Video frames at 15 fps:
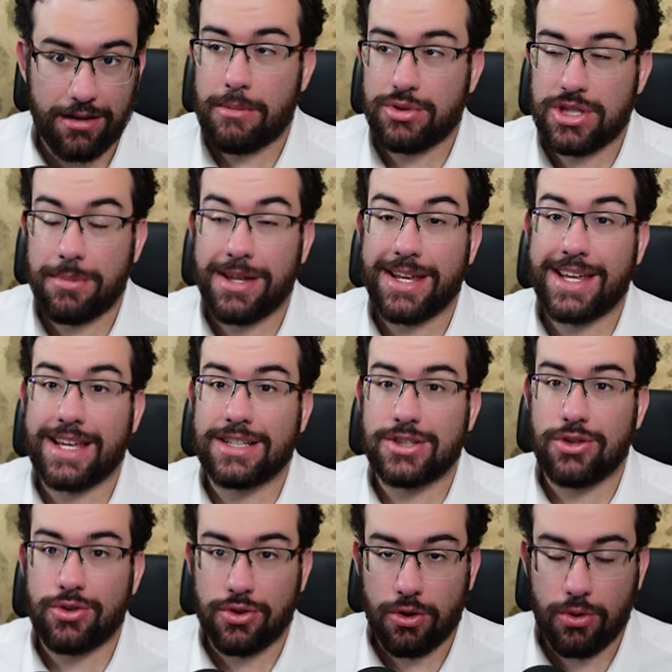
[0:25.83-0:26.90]
Vamos a ver qué es
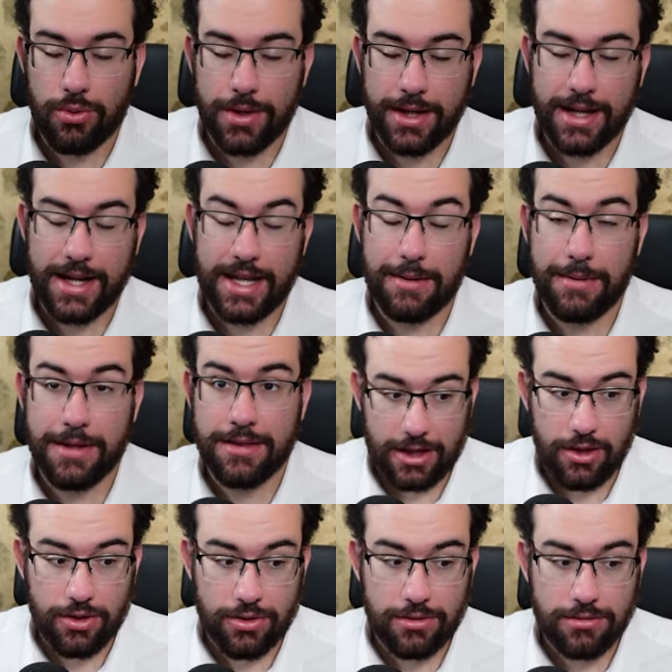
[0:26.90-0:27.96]
lo que ocurre cada vez que
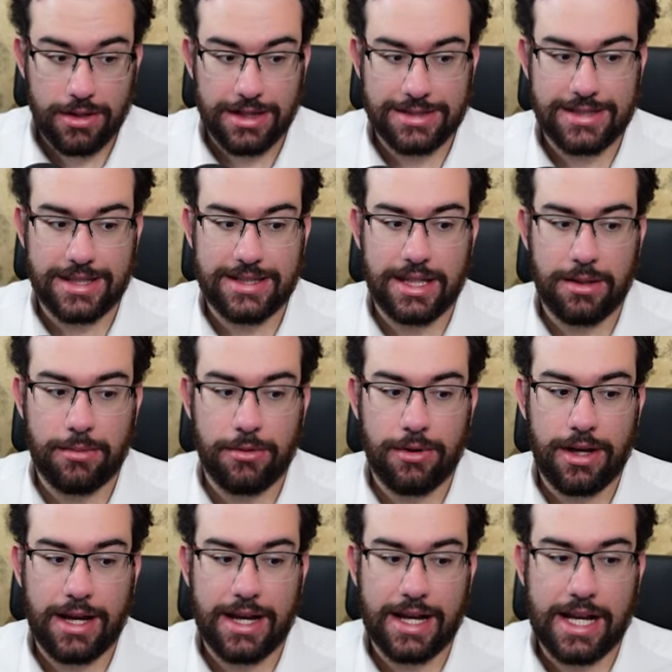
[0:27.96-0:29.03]
el oro, este
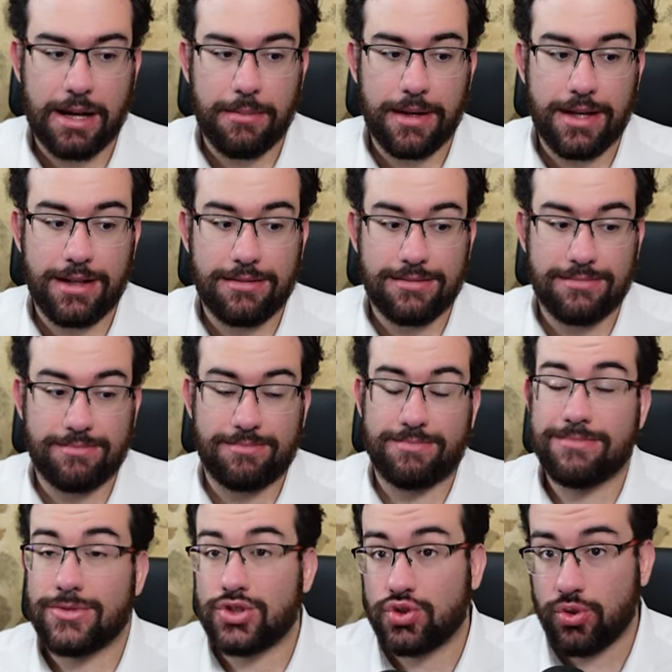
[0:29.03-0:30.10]
activo, acaba
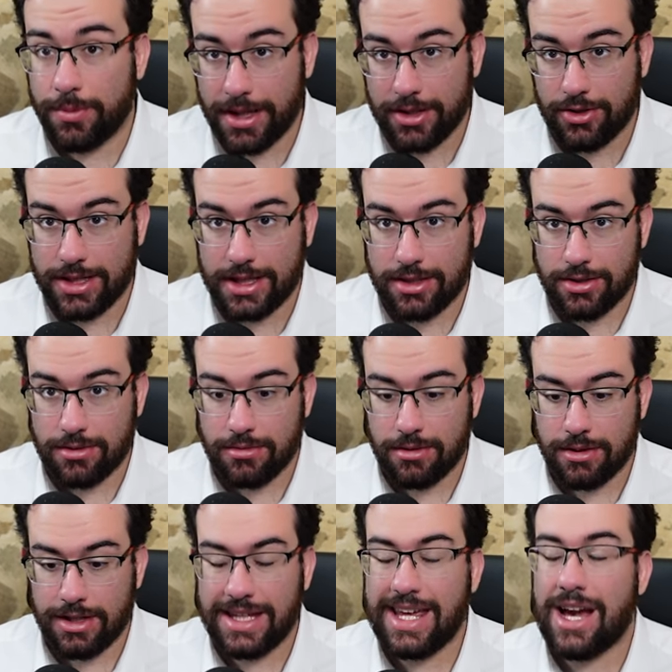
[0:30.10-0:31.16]
subiendo tanto
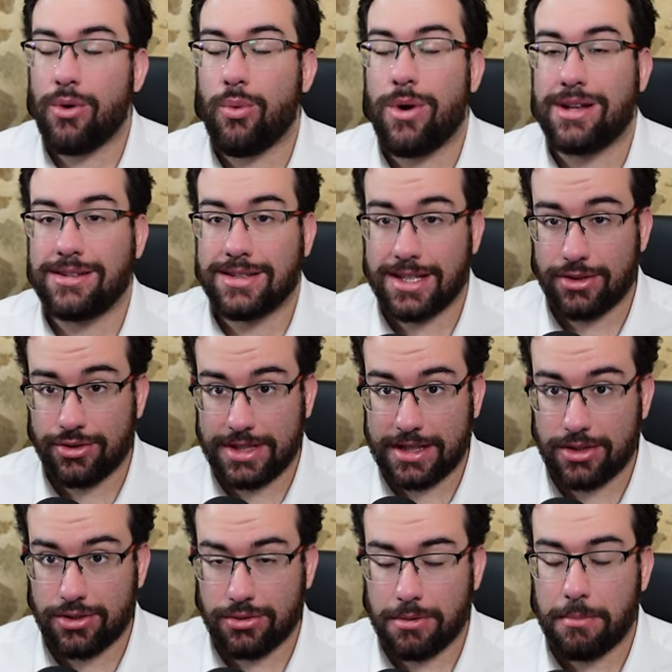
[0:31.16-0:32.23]
y aguantando
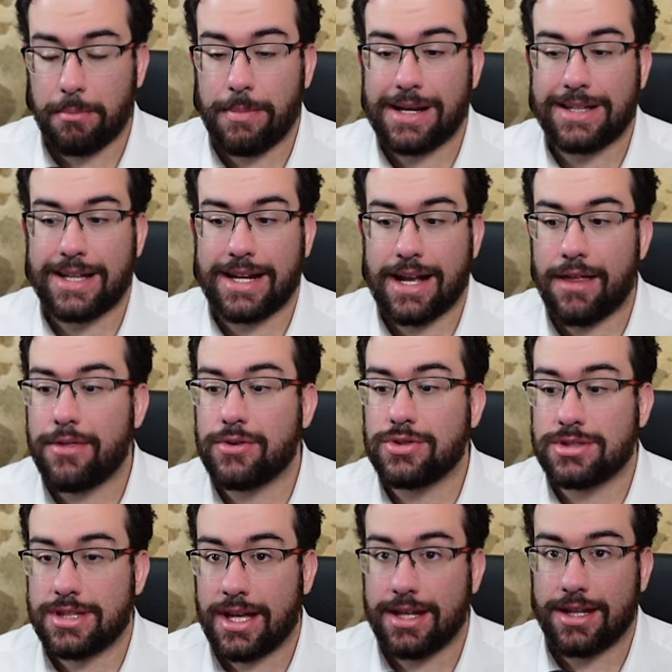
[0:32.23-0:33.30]
tanto
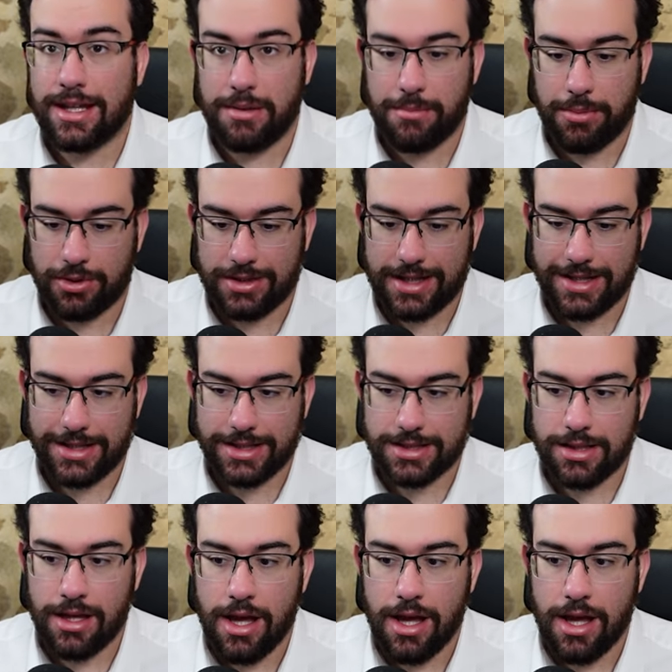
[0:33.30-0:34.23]
batacazos tan importantes.